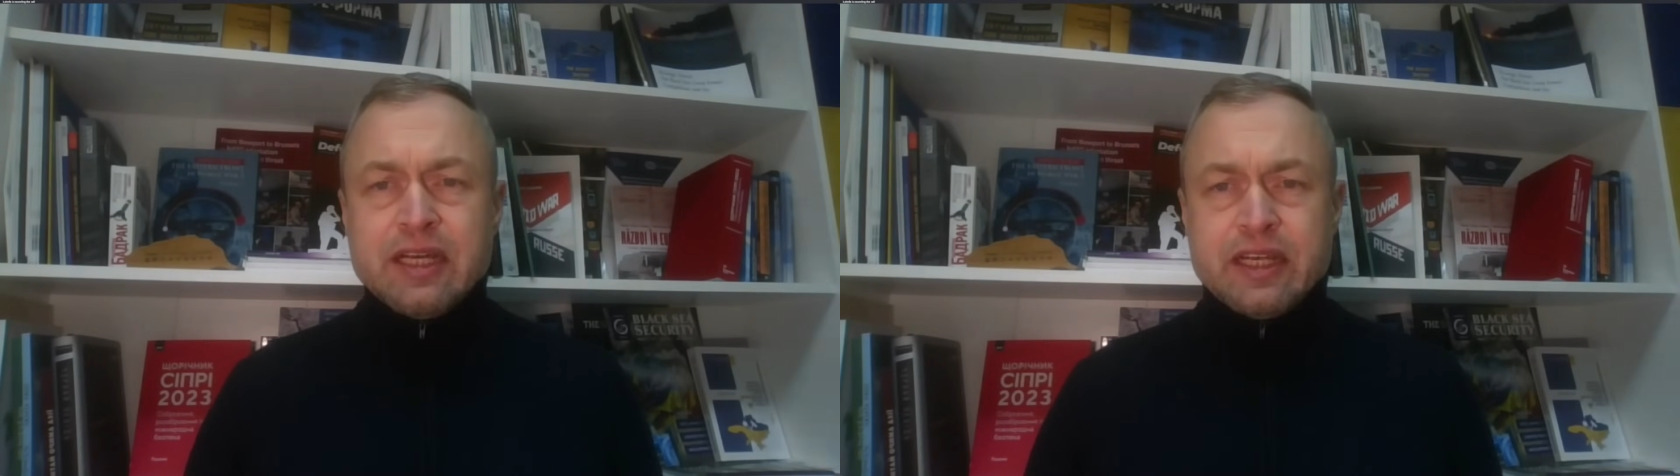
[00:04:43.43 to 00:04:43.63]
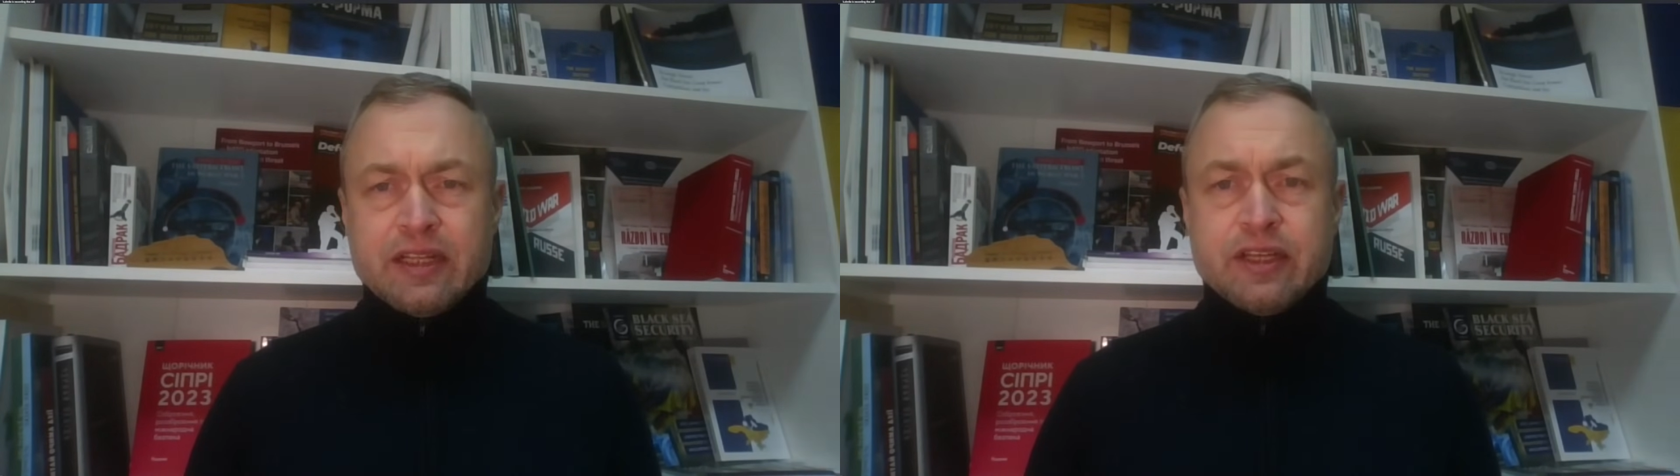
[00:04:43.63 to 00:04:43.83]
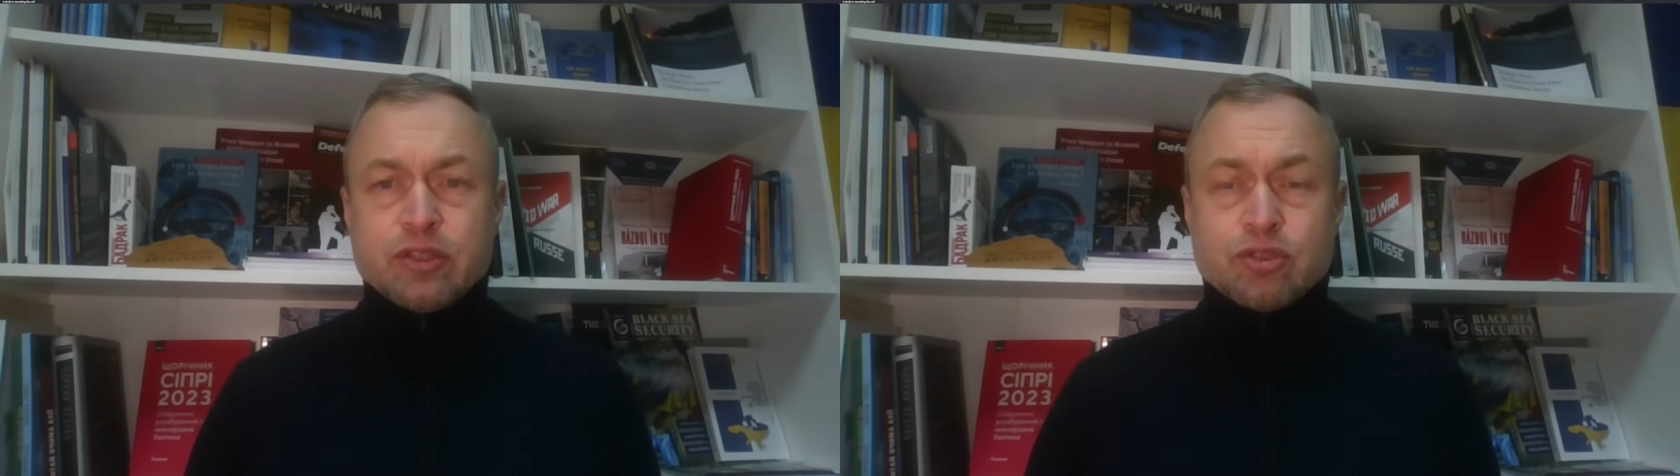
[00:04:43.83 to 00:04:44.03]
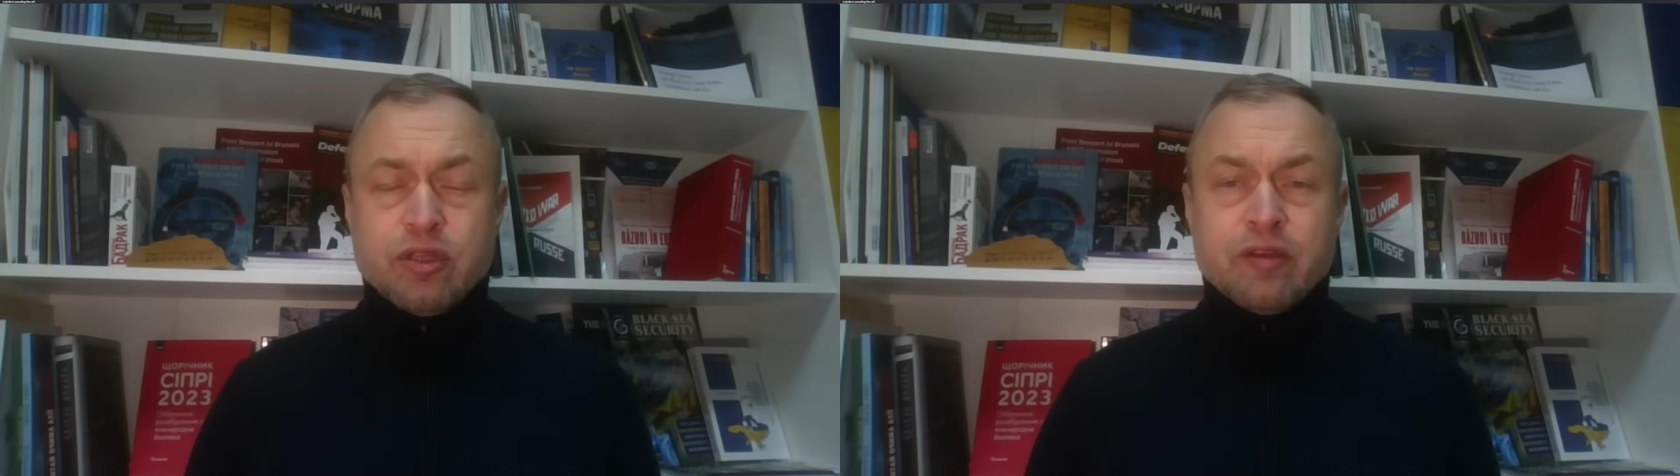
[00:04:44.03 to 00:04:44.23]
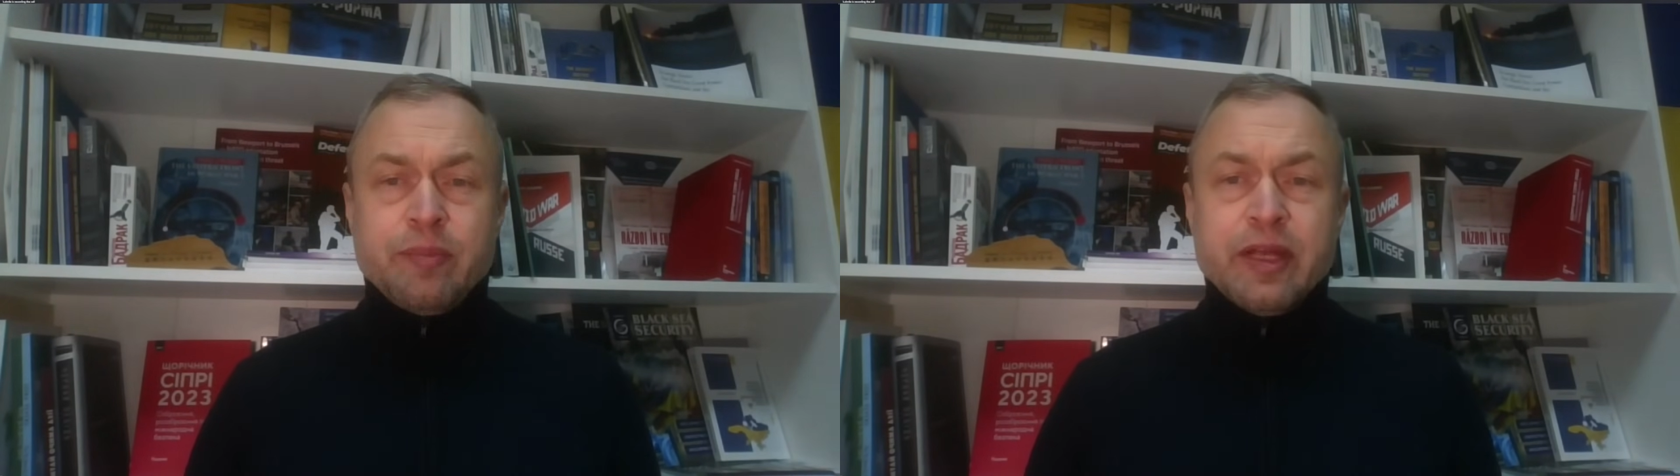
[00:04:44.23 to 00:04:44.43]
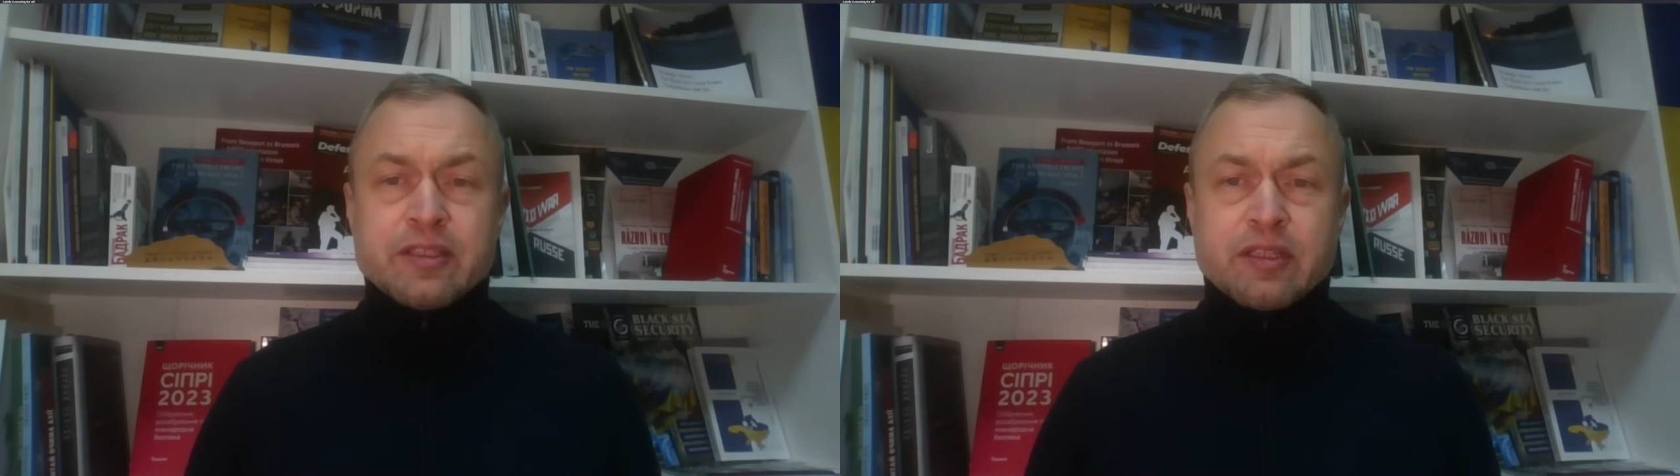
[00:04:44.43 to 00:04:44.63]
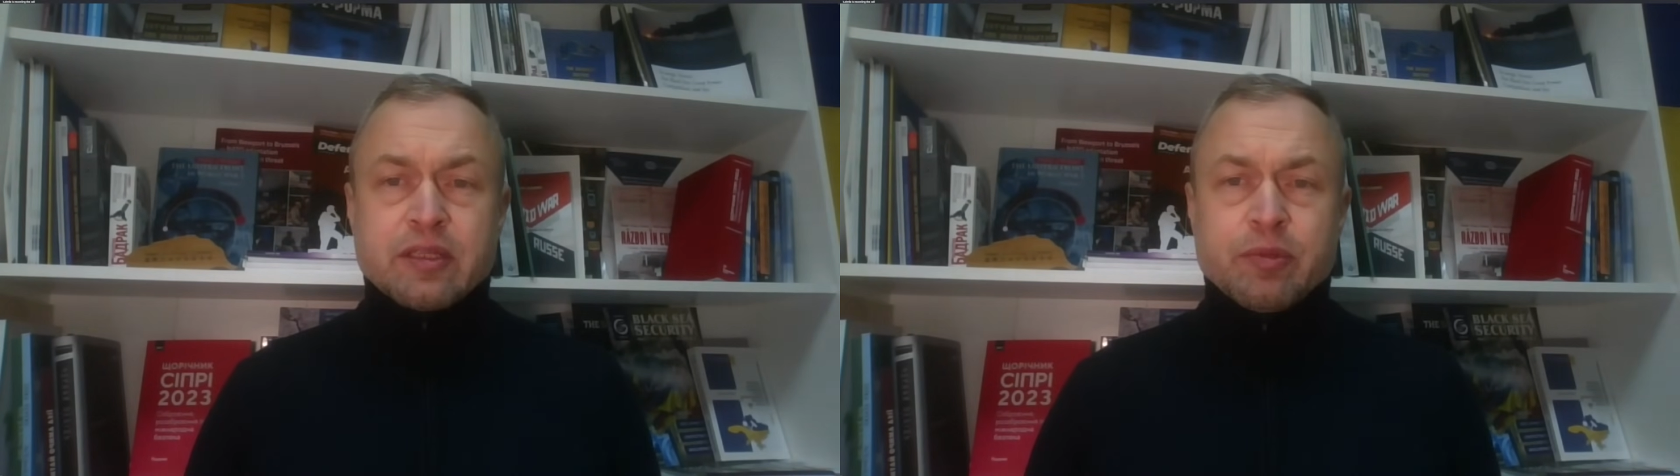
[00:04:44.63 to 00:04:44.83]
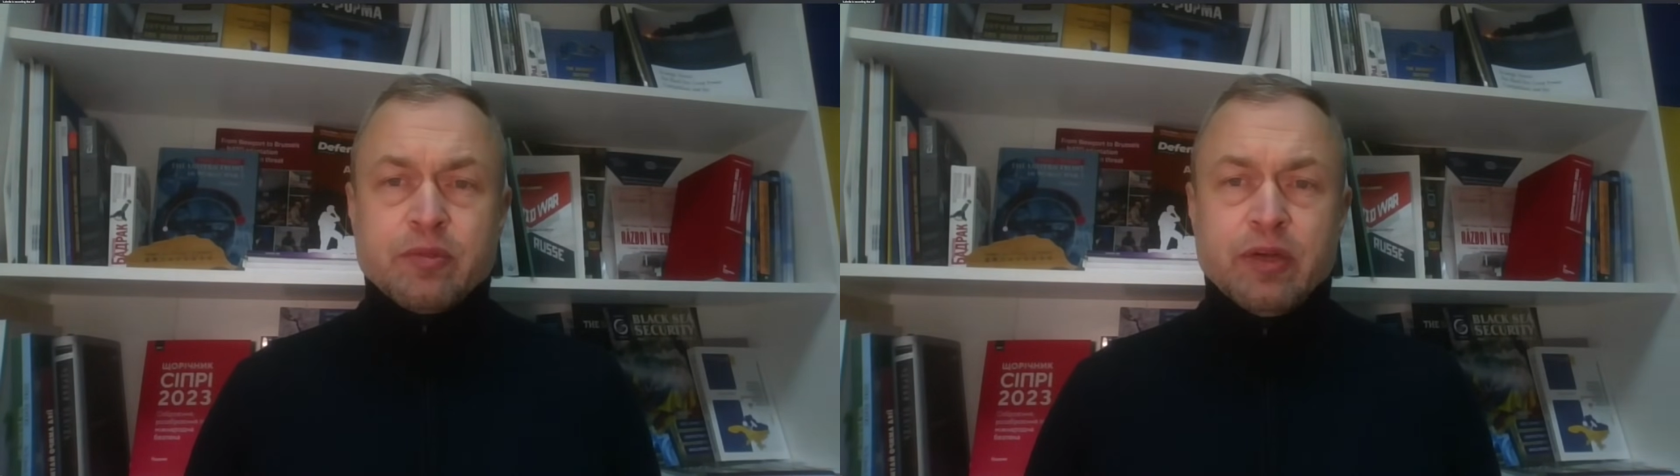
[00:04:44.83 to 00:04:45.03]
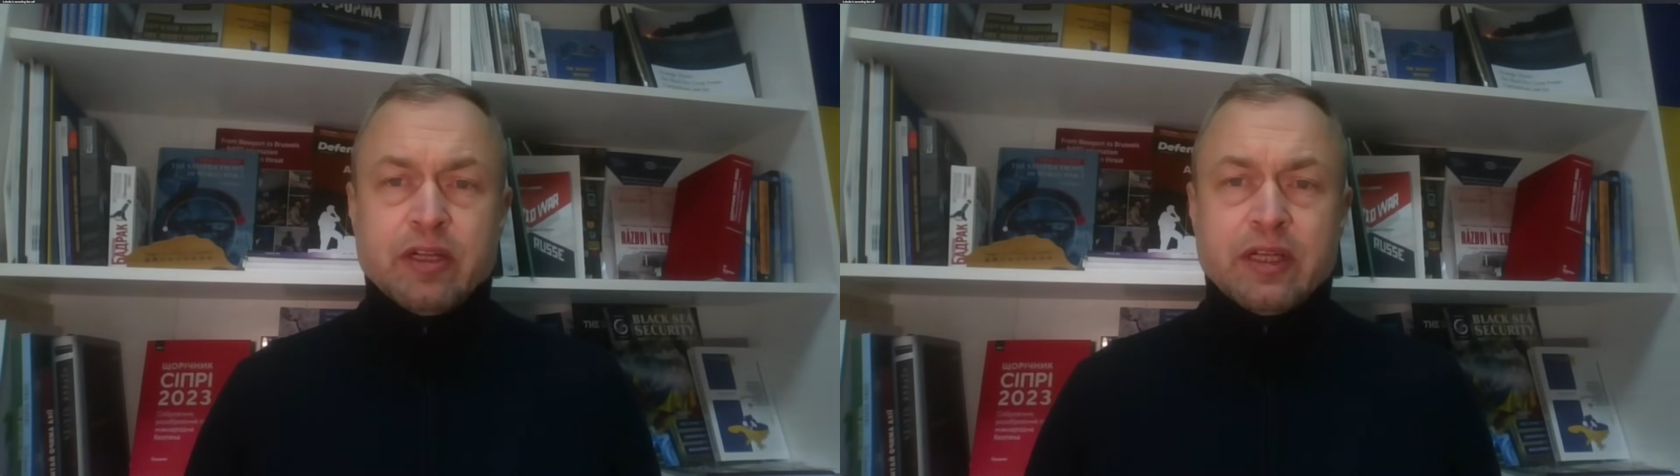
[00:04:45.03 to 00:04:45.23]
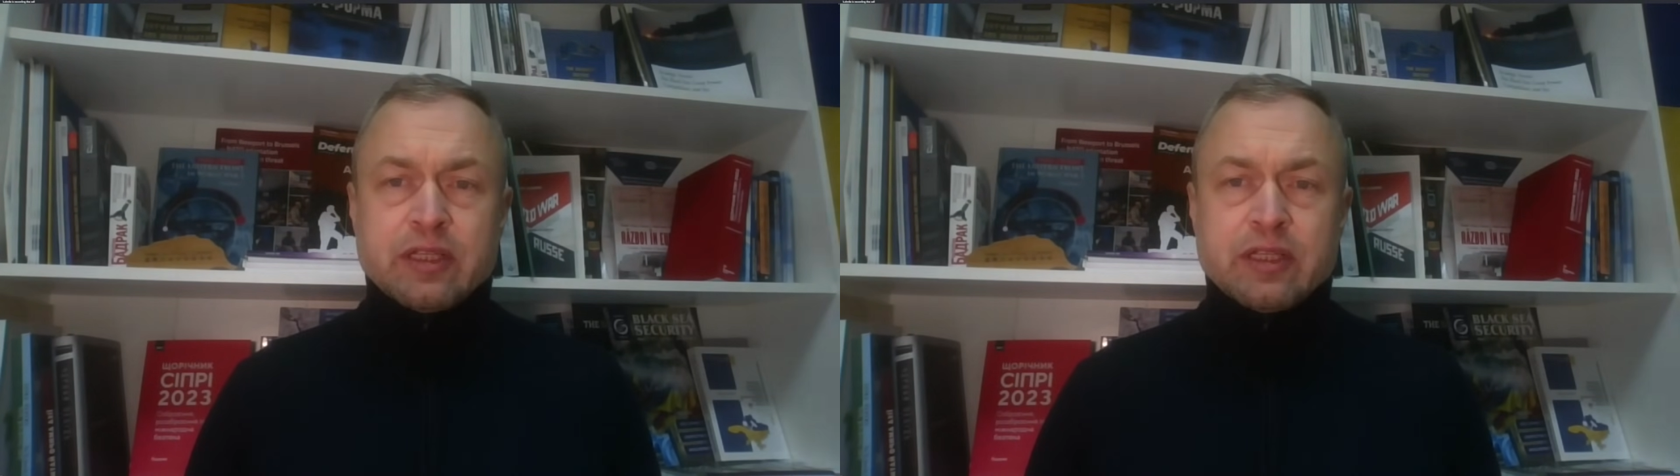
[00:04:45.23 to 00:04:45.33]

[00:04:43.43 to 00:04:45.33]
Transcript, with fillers: Я надеюсь, что европейцы это понимают,